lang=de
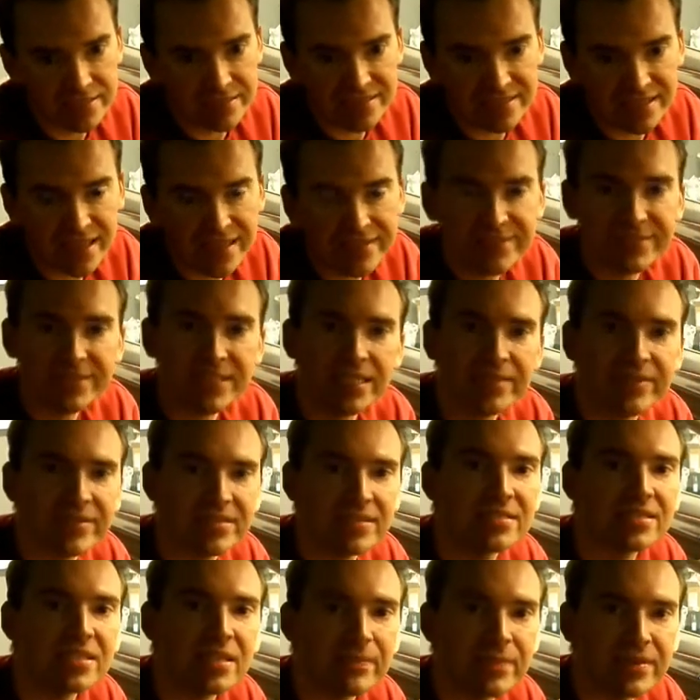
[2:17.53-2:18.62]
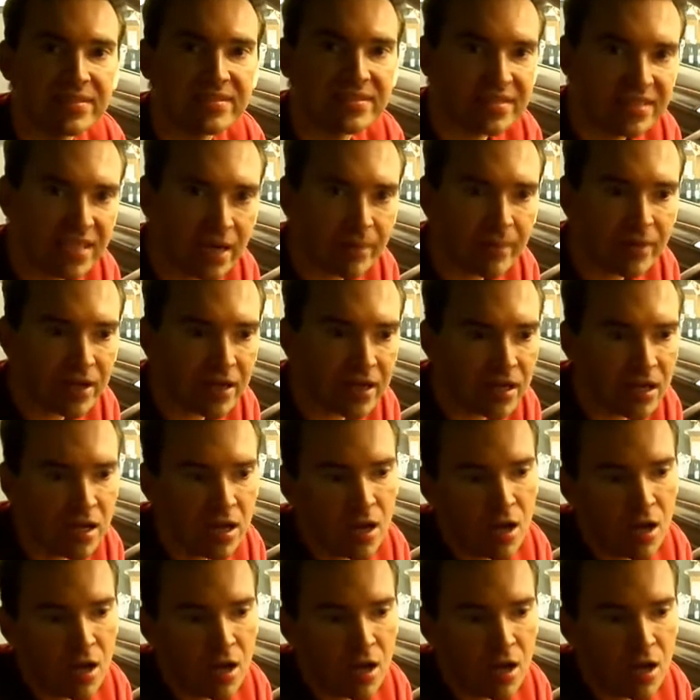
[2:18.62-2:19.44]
Das Einzige, was es gibt, ist die Kamera